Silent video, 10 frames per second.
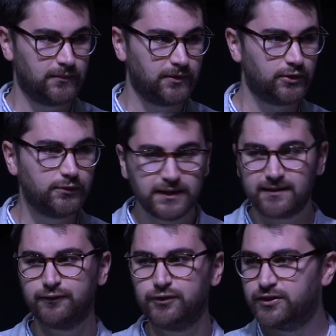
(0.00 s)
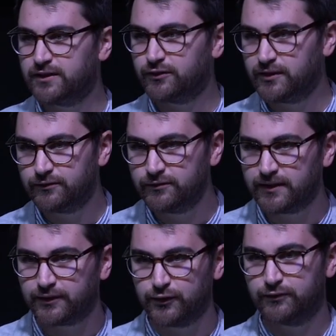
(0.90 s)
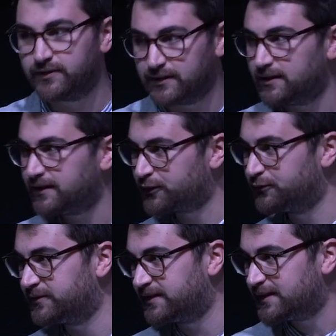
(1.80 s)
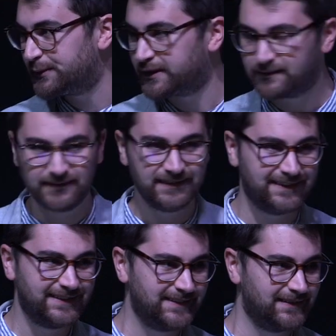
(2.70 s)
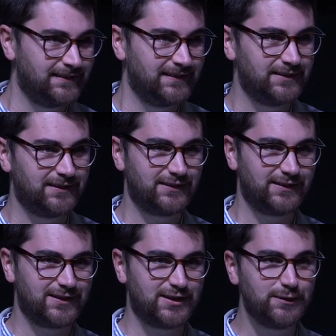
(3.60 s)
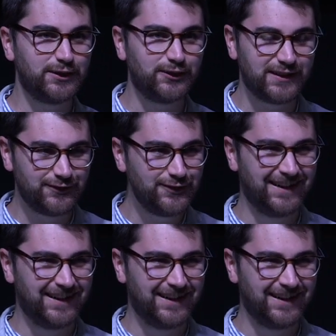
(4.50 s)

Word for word: Quand le médecin vous donne un rendez-vous, est-ce que vous y allez Est-ce que vous n'y allez pas Jamais de rendez-vous